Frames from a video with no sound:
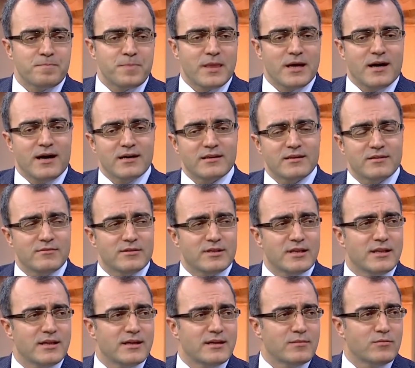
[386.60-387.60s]

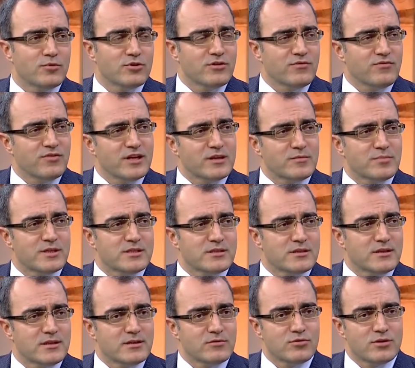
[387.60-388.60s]
aktivitelerini modifiye
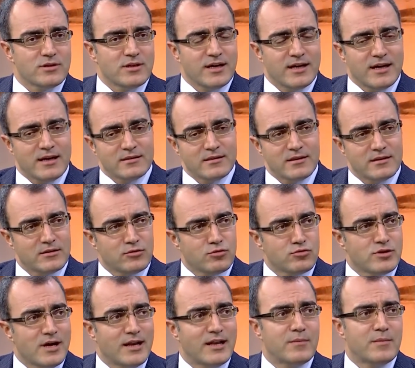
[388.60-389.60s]
etmesini, hayatlarını
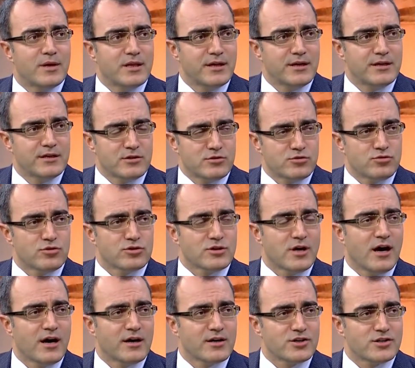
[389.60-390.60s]
düzenlemelerini istiyoruz.
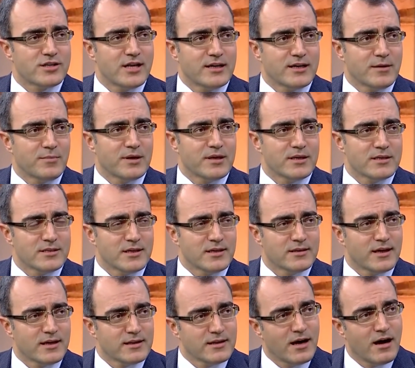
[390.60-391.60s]
Ağır işler yapan
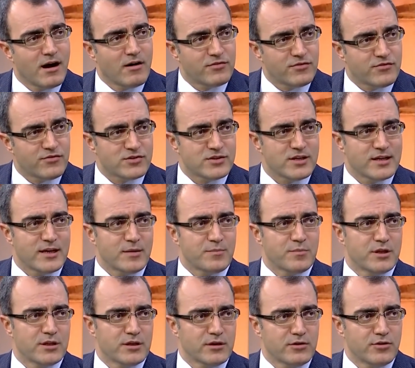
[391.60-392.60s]
insanlara da hafif işler
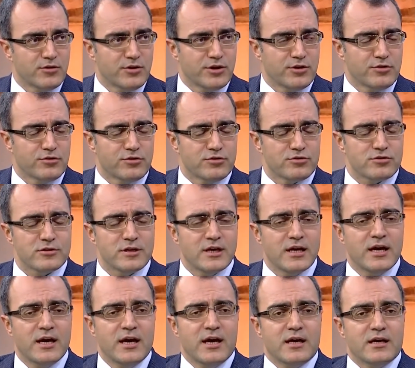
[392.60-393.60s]
yapmalarını öneriyoruz.
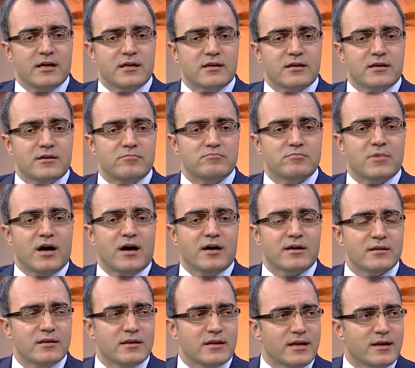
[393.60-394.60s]
Ee,
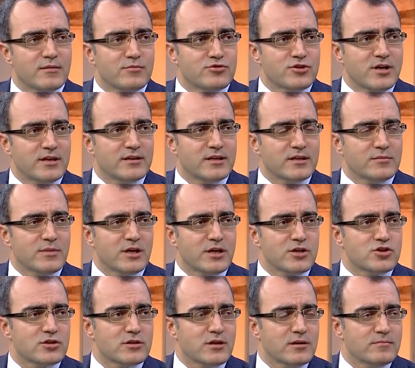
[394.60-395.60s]
ağrılarıyla mücadele etmek
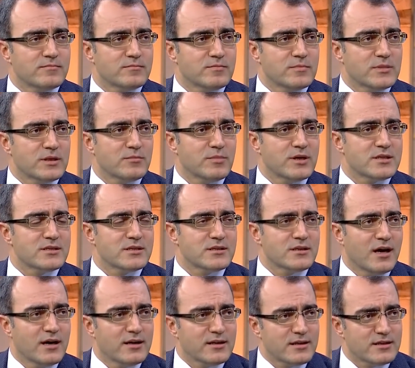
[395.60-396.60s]
için e, basit
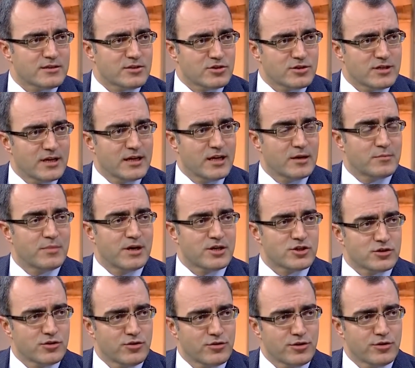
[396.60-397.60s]
ağrı kesiciler ilk
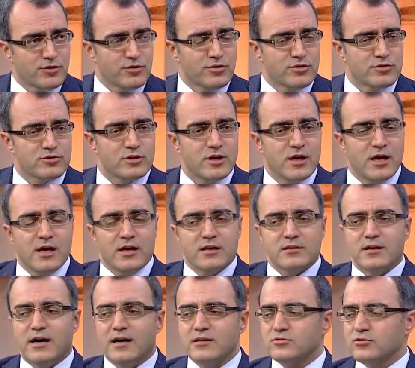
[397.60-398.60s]
başta öneriyoruz.
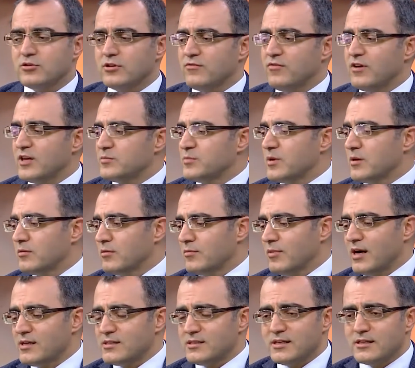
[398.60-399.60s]
Daha sonra Fatma Hanım da
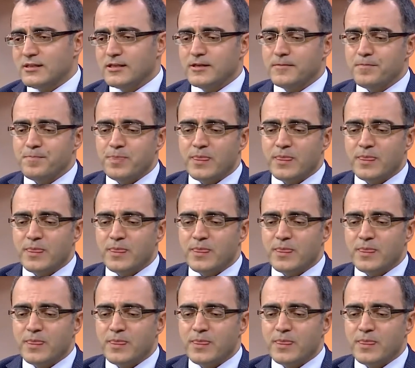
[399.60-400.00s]
bahsetti.